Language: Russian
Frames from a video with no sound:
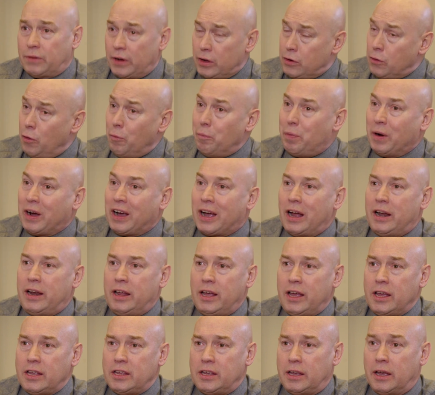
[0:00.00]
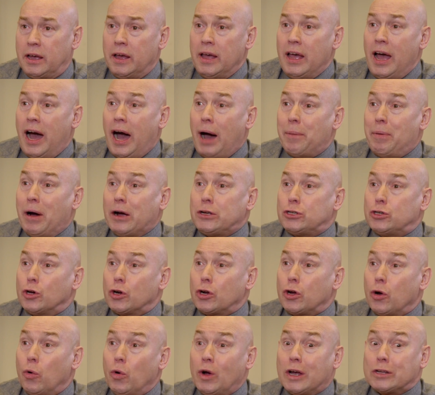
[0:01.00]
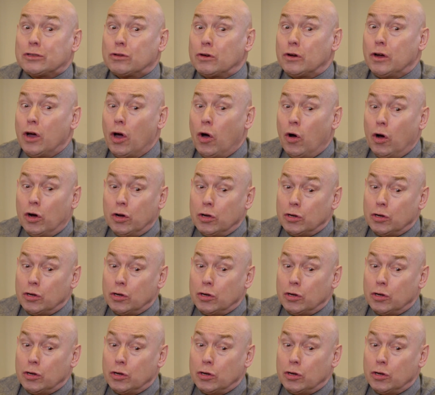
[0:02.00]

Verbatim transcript: своем поколении, об актерах, у которых